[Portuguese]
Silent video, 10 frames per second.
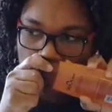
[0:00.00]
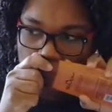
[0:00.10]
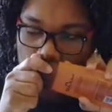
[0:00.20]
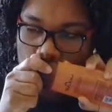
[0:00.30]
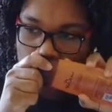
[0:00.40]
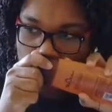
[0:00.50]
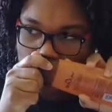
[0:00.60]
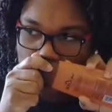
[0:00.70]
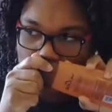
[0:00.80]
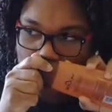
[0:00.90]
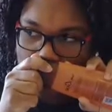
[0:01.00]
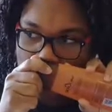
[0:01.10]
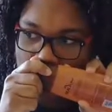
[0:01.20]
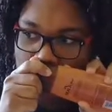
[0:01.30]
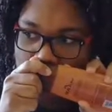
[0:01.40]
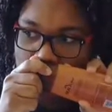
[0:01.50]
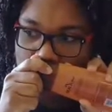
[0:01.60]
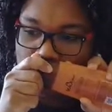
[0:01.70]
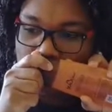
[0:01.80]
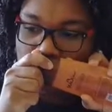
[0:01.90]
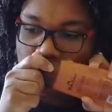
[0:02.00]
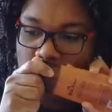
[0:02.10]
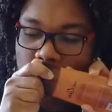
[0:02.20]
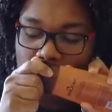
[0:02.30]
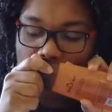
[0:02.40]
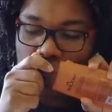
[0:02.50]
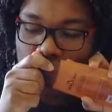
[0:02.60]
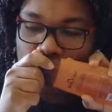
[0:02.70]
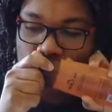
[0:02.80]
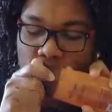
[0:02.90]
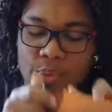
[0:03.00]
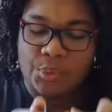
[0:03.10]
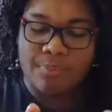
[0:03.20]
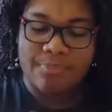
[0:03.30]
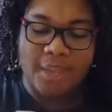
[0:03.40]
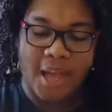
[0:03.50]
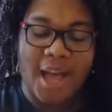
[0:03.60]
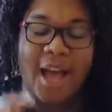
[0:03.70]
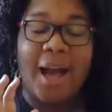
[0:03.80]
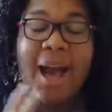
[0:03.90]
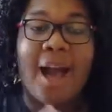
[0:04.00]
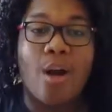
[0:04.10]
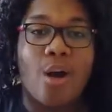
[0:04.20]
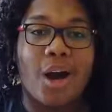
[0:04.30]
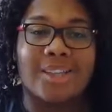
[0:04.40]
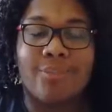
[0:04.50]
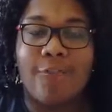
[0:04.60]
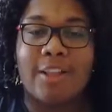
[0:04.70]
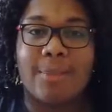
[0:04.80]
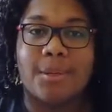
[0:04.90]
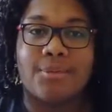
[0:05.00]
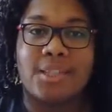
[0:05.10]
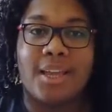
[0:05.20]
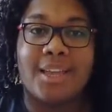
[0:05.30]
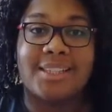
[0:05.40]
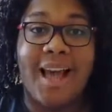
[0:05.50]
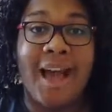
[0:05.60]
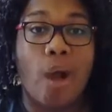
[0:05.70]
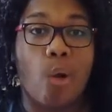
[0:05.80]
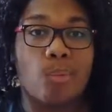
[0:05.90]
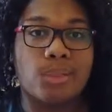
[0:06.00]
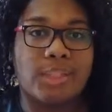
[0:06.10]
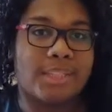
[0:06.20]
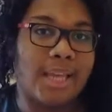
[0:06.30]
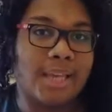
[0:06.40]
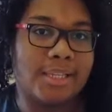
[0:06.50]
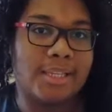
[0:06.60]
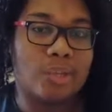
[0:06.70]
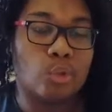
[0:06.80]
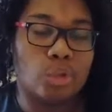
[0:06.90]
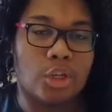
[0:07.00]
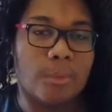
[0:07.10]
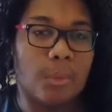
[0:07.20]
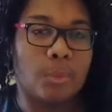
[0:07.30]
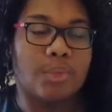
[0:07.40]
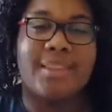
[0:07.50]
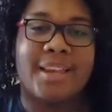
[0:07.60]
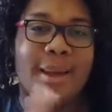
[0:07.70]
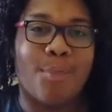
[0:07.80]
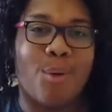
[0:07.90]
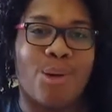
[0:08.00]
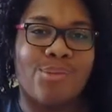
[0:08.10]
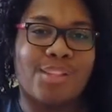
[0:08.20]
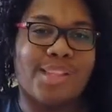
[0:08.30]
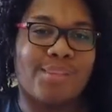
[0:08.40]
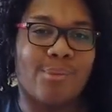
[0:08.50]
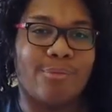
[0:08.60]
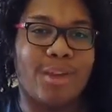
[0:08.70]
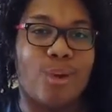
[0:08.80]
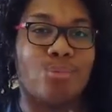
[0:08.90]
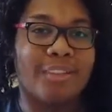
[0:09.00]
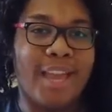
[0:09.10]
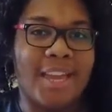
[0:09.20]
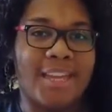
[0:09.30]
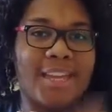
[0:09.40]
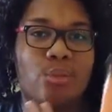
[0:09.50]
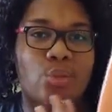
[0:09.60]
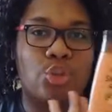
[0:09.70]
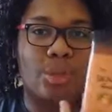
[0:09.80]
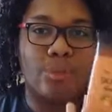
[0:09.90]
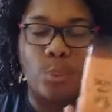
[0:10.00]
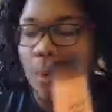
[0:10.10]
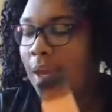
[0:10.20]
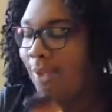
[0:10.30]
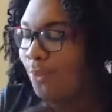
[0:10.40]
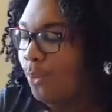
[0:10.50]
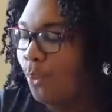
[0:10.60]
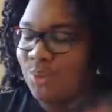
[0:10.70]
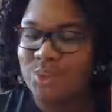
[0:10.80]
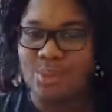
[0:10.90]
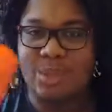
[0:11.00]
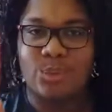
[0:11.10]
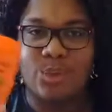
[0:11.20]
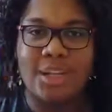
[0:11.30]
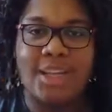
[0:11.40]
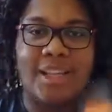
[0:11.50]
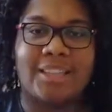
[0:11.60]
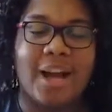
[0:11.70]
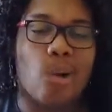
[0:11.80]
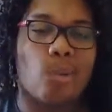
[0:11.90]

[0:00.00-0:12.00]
Tô sentindo o cheiro dele aqui. O cheiro dele é muito gostoso, tá? Agora eu vou falar pra vocês a consistência do shampoo. Daqui a pouco vocês vão ver um take shampoo e do condicionador, da